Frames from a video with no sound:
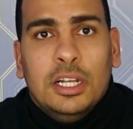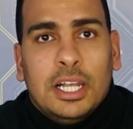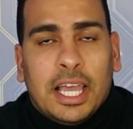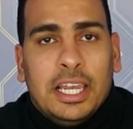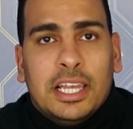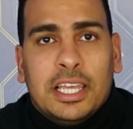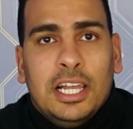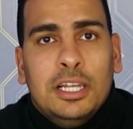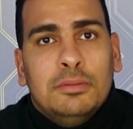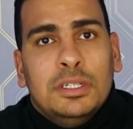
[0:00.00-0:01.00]
اللي خلينا
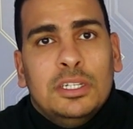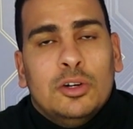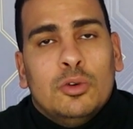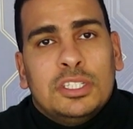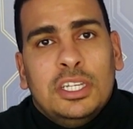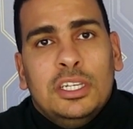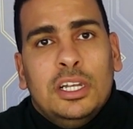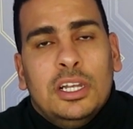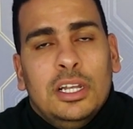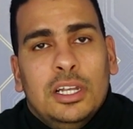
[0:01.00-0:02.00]
نتكلم ان هو سن